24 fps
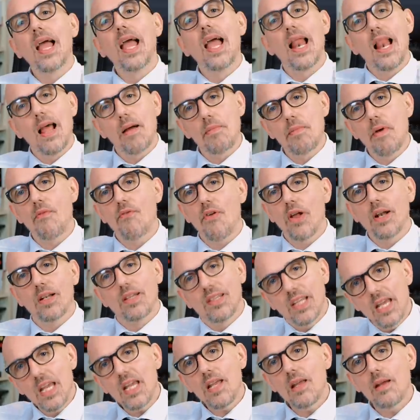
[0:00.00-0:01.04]
Et la meuf, elle
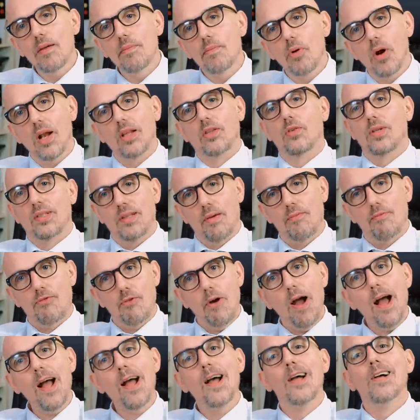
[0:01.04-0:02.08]
dit, pour la troisième
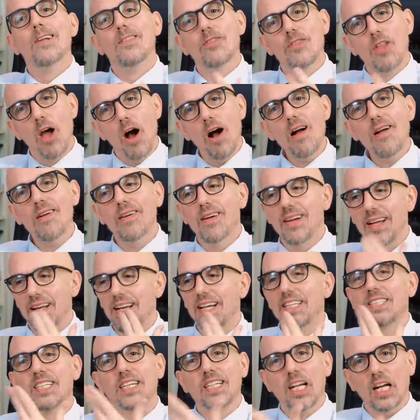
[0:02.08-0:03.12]
fois, non, et
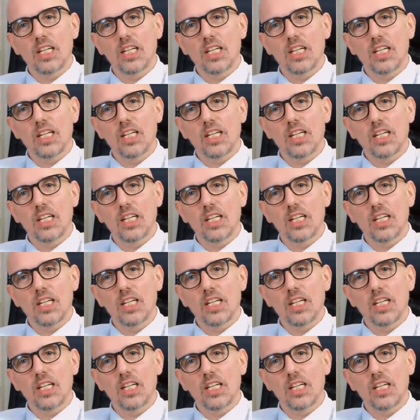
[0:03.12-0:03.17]
là j'ai